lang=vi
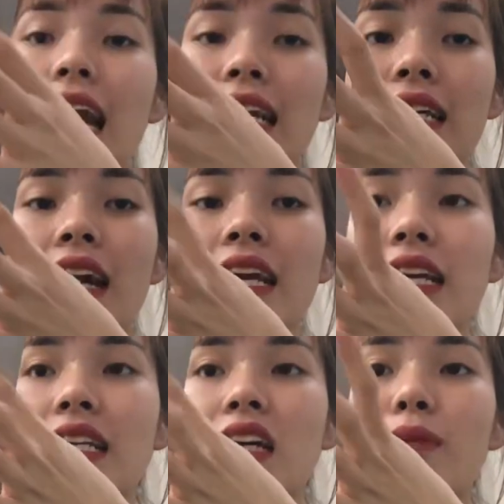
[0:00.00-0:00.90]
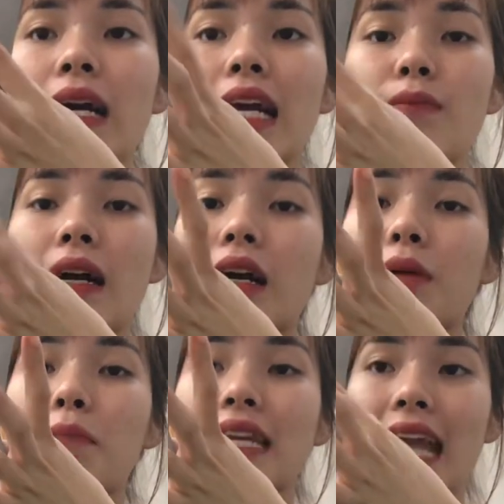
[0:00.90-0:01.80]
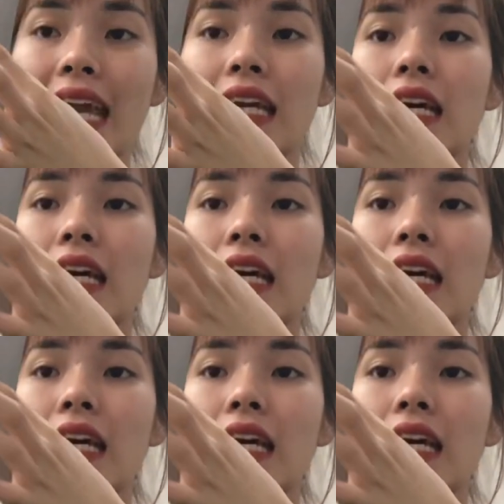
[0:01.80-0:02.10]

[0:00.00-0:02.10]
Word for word: cành cây Thì các bác cắt bằng mặt này